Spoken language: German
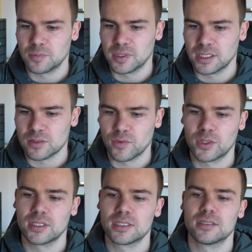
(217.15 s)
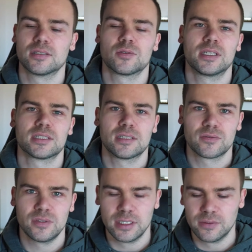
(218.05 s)
ob man da so wirklich äh, so ganz, ganz
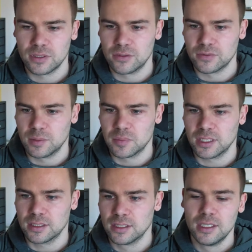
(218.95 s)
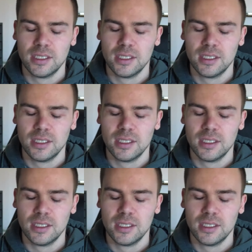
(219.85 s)
viel Gift drauf nehmen kann.